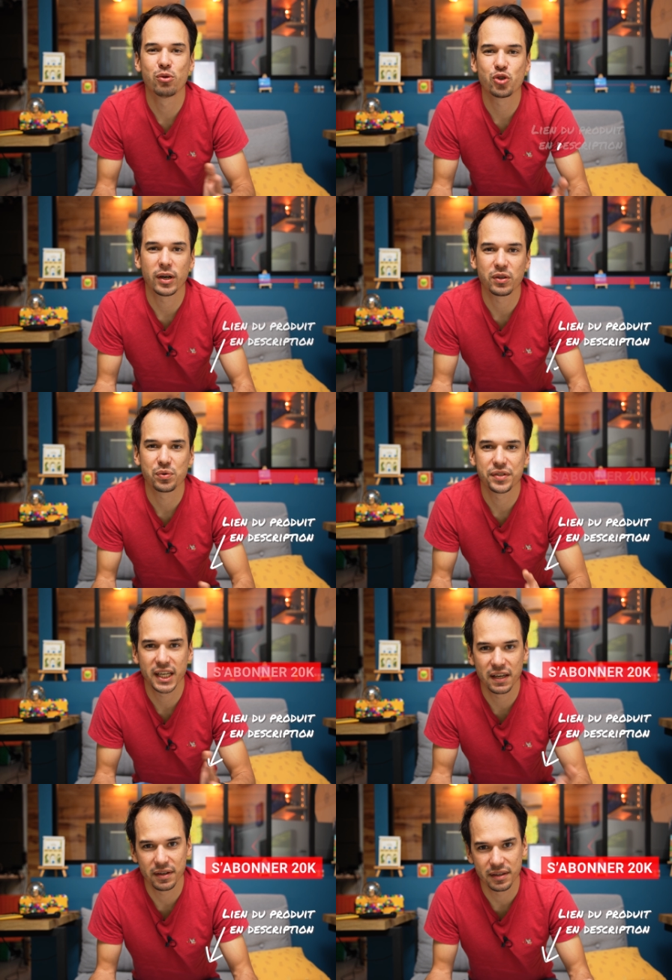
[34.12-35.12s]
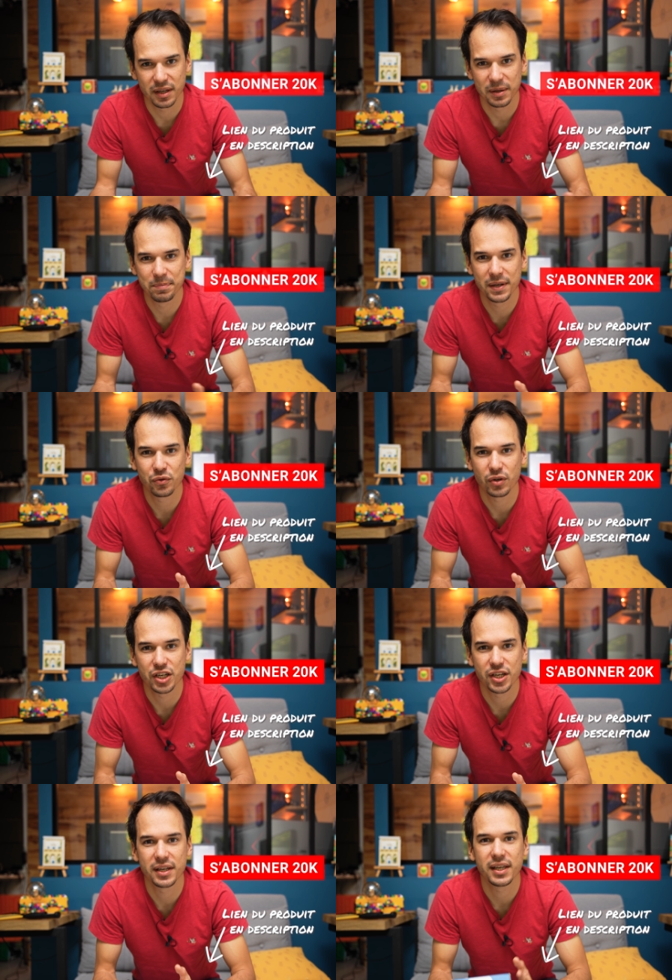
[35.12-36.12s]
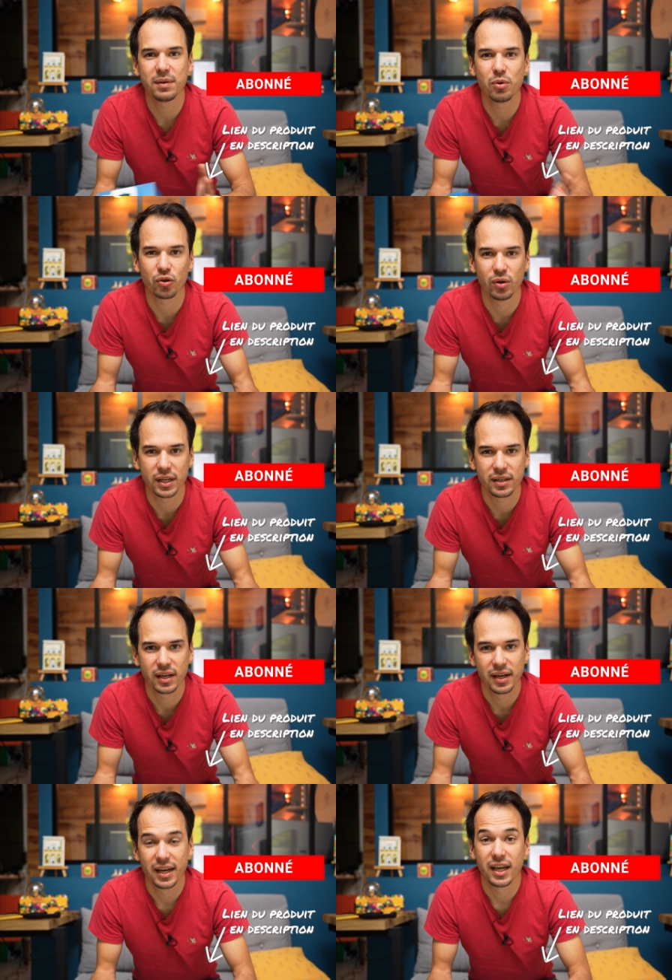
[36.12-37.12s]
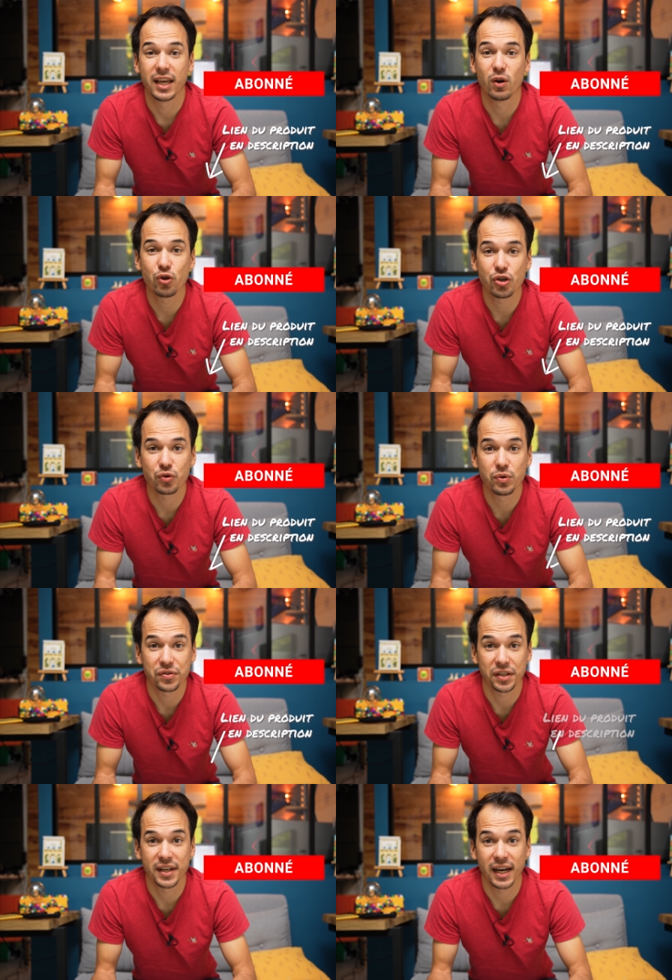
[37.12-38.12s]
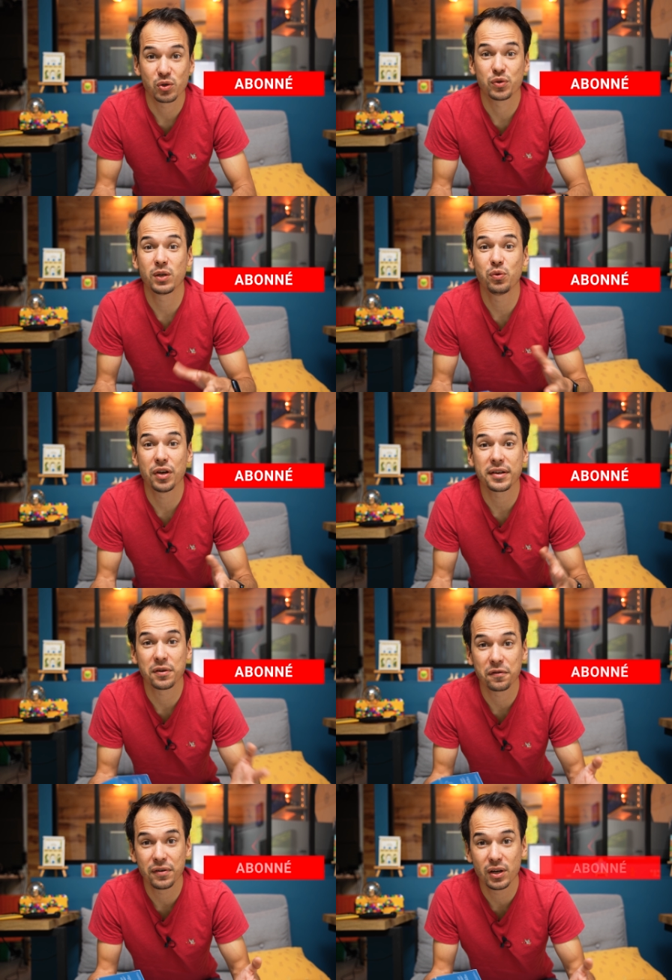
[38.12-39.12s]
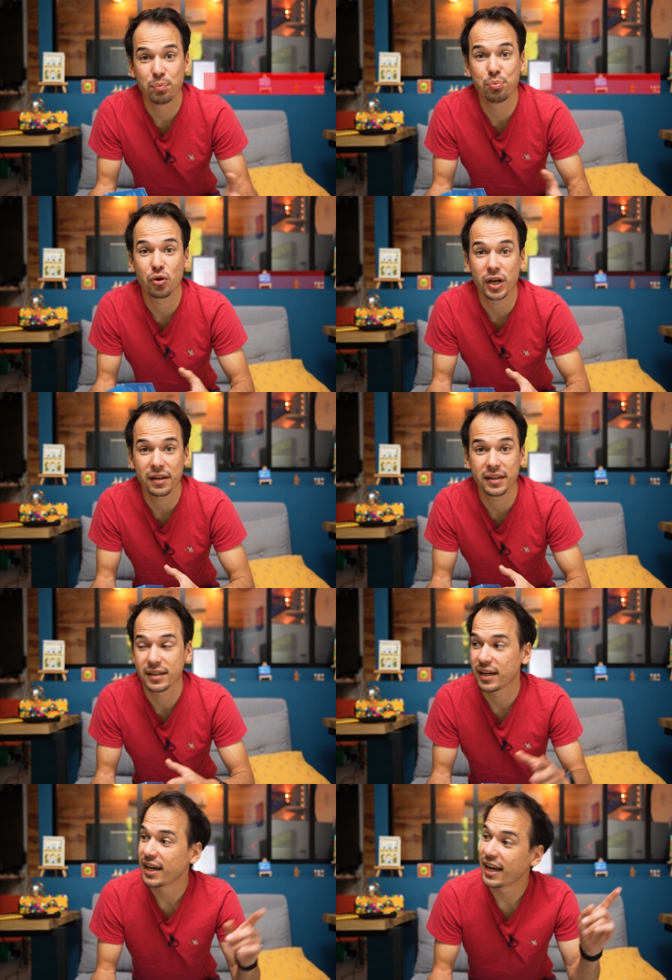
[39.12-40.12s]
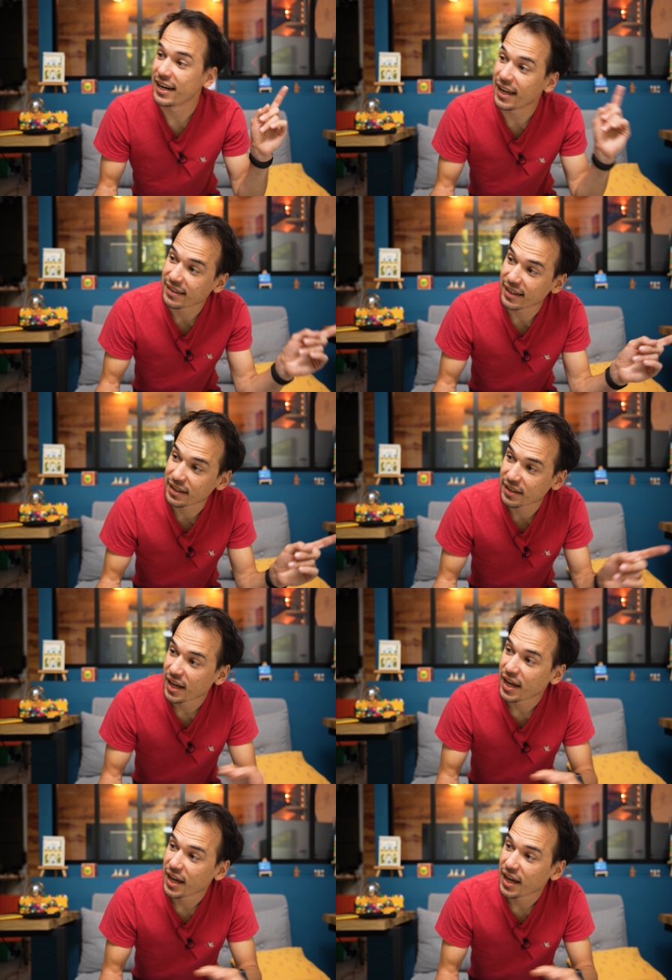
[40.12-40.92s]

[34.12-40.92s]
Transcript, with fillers: bonjour à tous, c'est Kevin. Bienvenue sur la chaîne iBordelais. Et aujourd'hui, on s'intéresse aux écouteurs sans fil pour regarder la télé